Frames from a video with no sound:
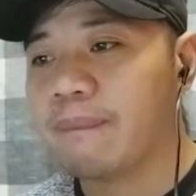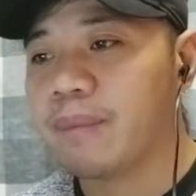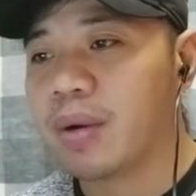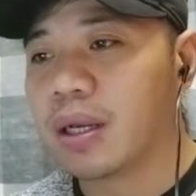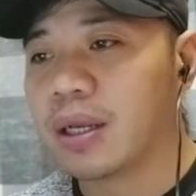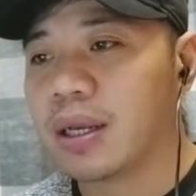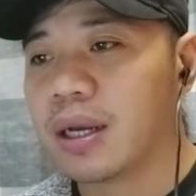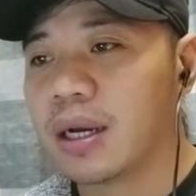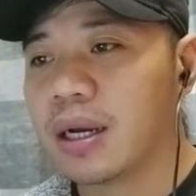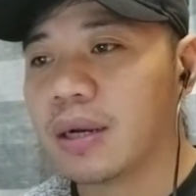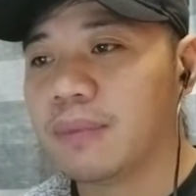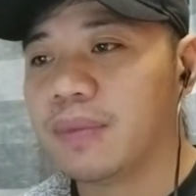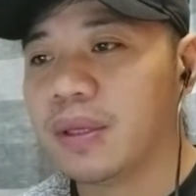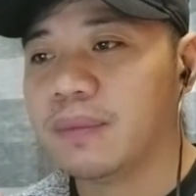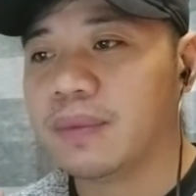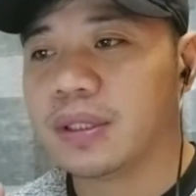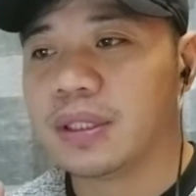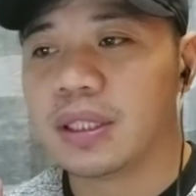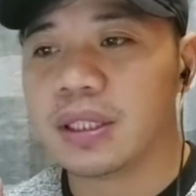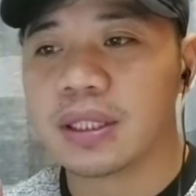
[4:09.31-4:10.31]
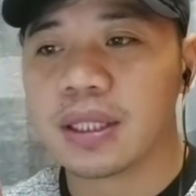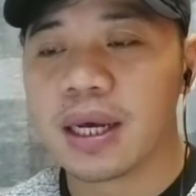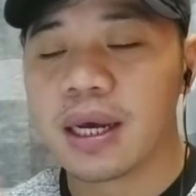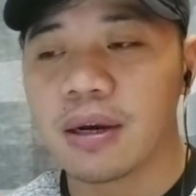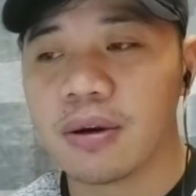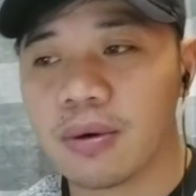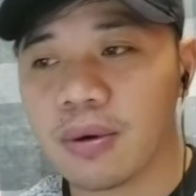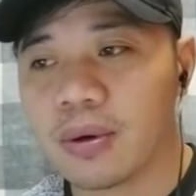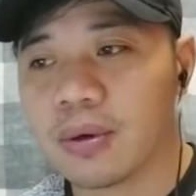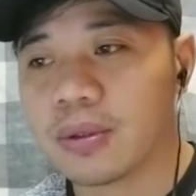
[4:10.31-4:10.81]
pagka bibisita
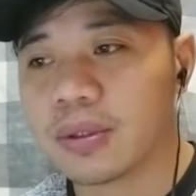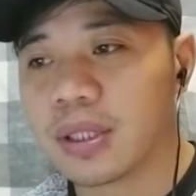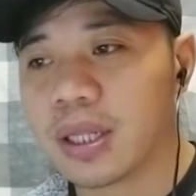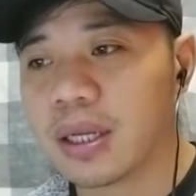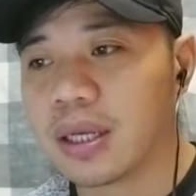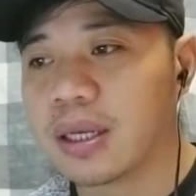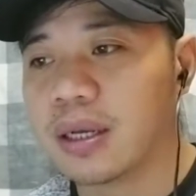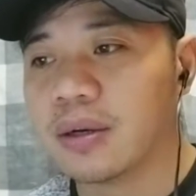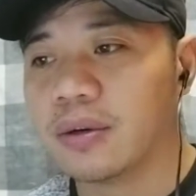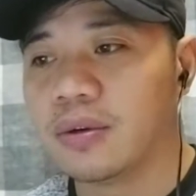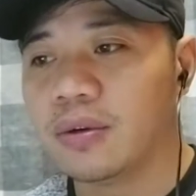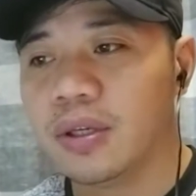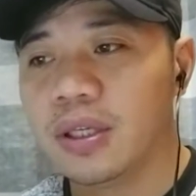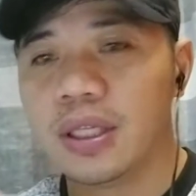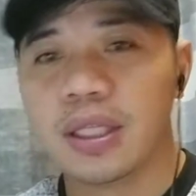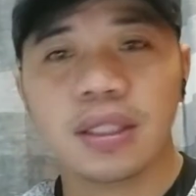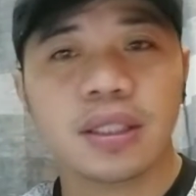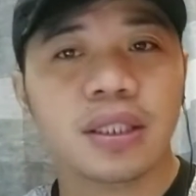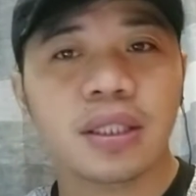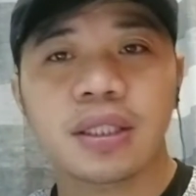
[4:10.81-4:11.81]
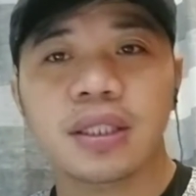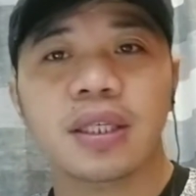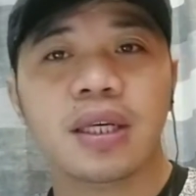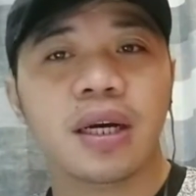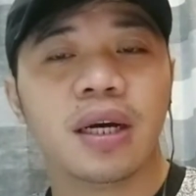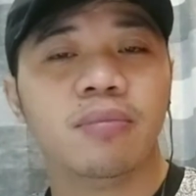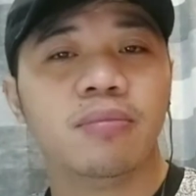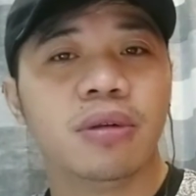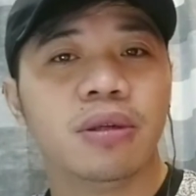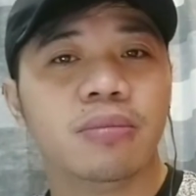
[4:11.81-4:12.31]
ako talagang, oy, nandiyan si
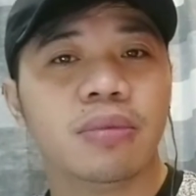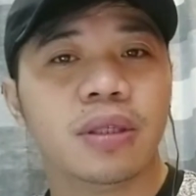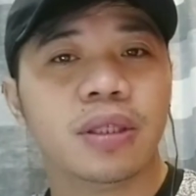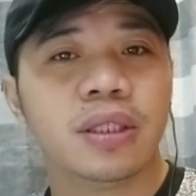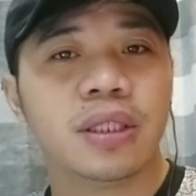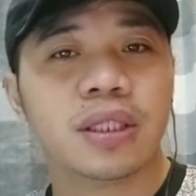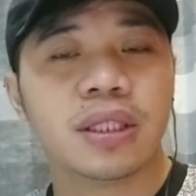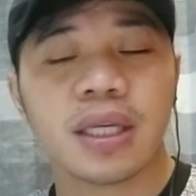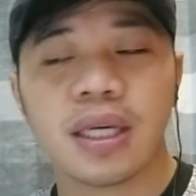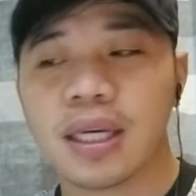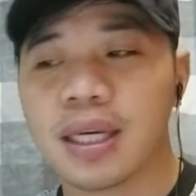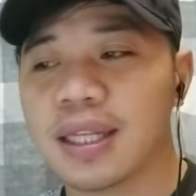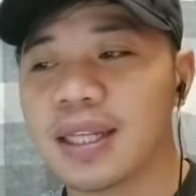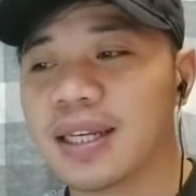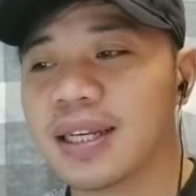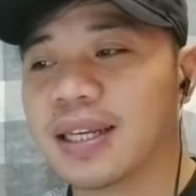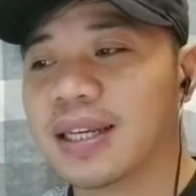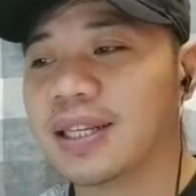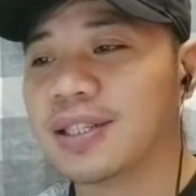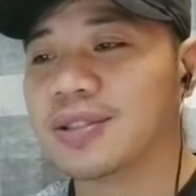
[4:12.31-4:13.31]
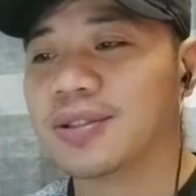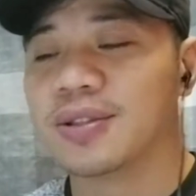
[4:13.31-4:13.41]
Humble Barista, ganyan, ganyan.